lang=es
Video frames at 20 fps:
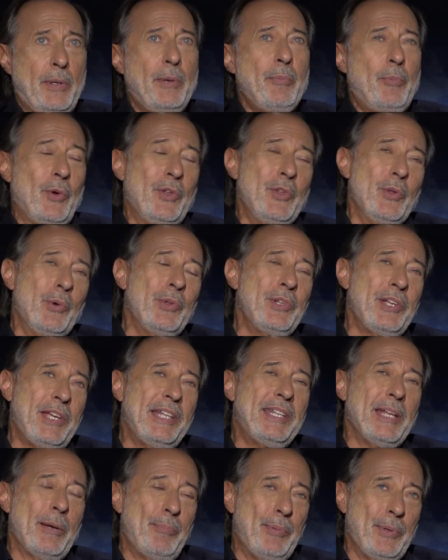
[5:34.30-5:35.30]
cuando vos
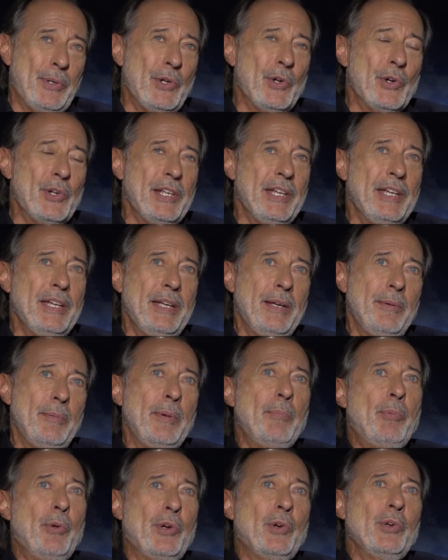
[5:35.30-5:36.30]
dijiste a priori,
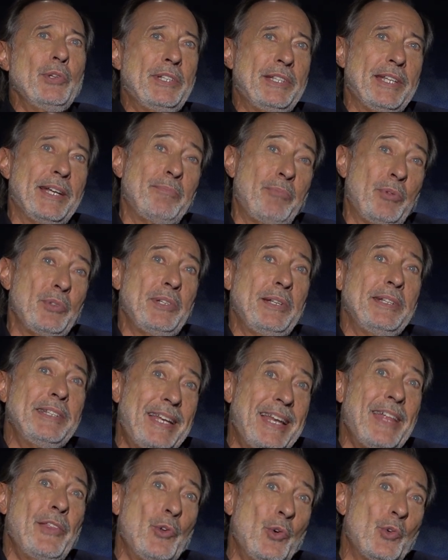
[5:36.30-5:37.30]
me podés contestar por pues, siguiente
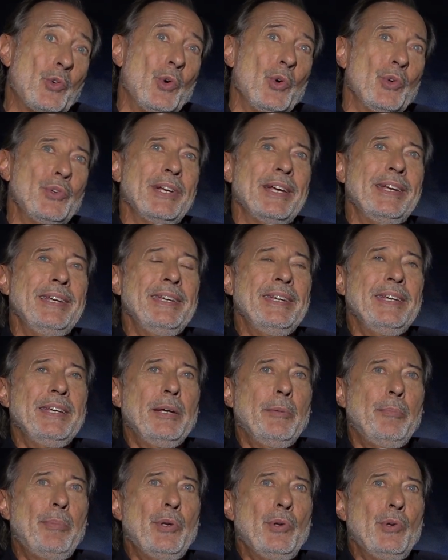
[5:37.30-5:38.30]
las dos cosas,
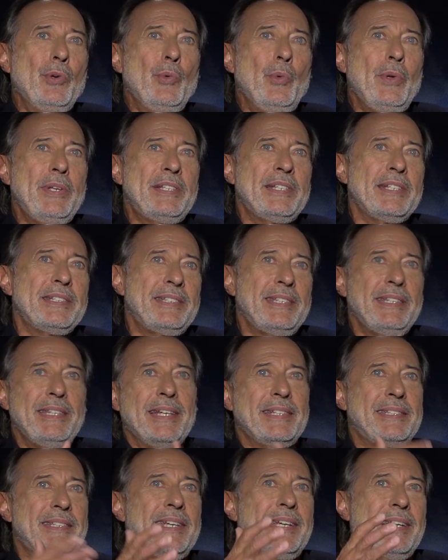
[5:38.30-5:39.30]
pero no es así
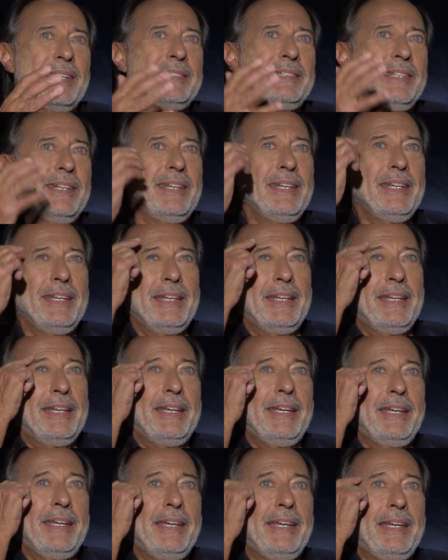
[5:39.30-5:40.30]
a secas
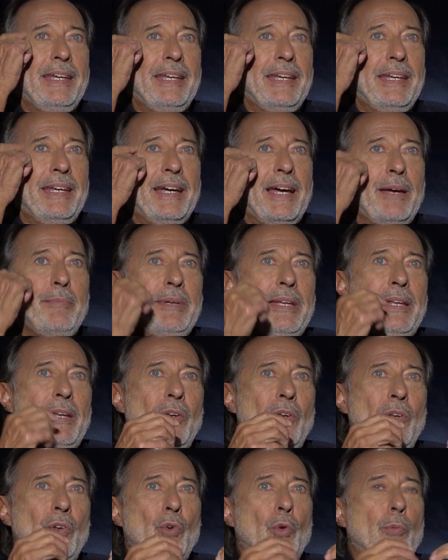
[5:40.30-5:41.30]
eh, a
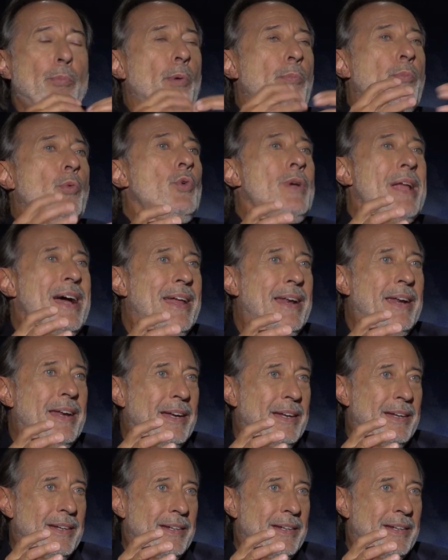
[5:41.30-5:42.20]
mí lo popular,